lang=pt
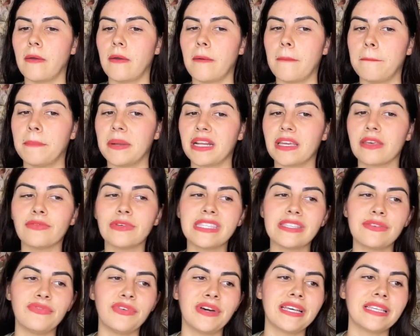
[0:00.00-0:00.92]
para que
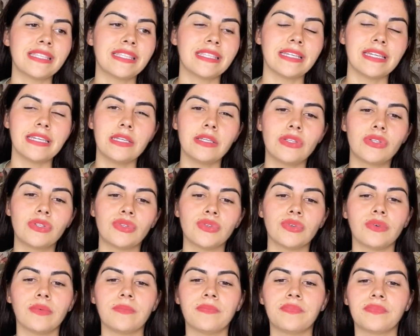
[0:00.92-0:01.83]
você faça
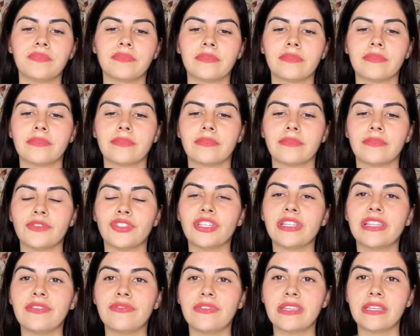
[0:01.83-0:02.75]
isso de
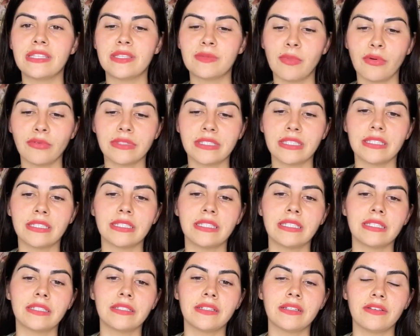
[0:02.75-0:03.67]
livre e
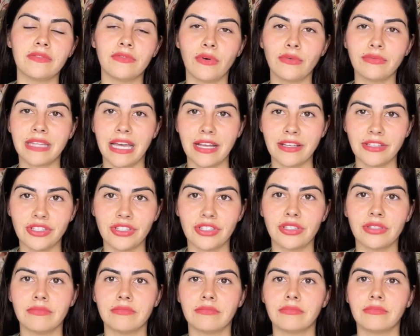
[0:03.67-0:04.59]
espontânea
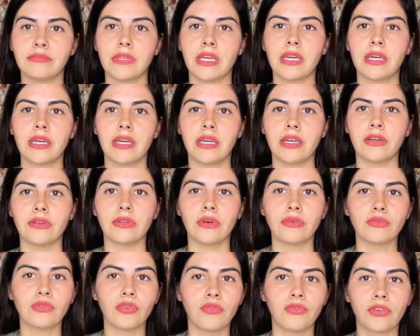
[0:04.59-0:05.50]
vontade. Eu
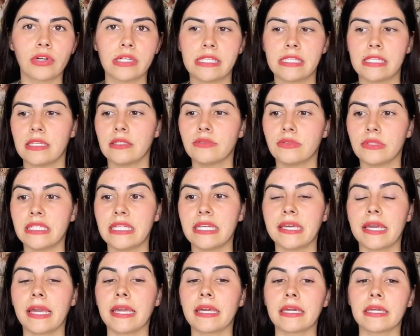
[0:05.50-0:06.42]
não tô forçando
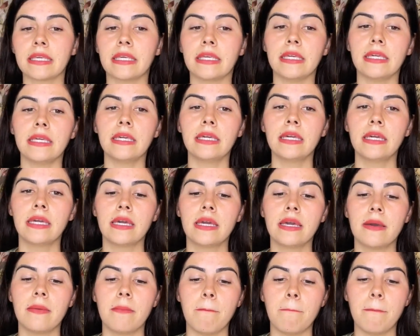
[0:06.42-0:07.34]
ninguém aqui,
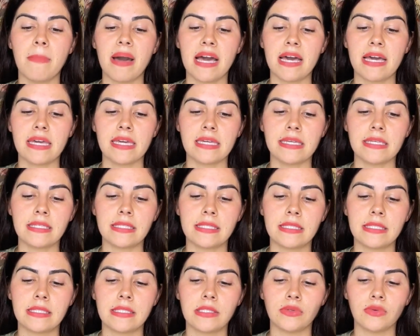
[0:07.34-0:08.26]

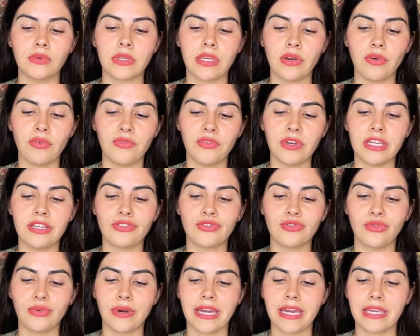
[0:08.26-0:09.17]
mas o que eu
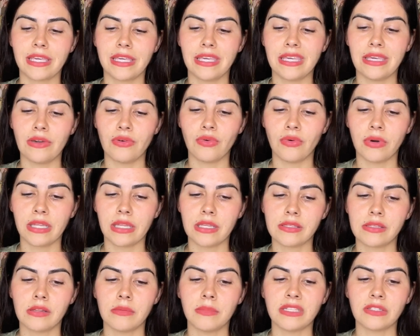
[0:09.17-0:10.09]
vejo é que o
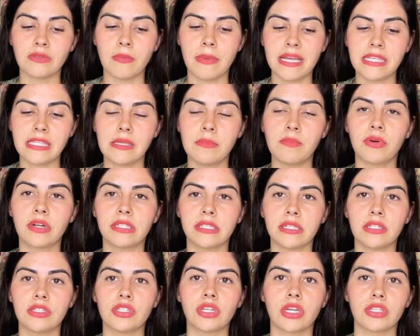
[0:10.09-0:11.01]
relacionamento mais
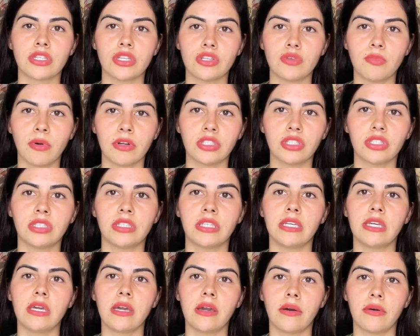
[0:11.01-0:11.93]
importante que a gente pode
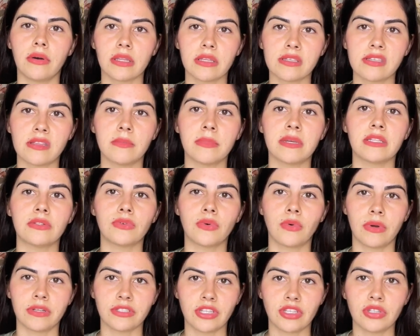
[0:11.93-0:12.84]
ter é o relacionamento
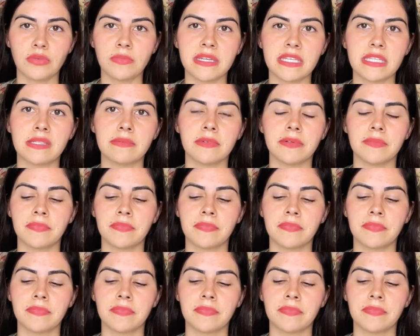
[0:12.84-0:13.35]
com a gente mesma.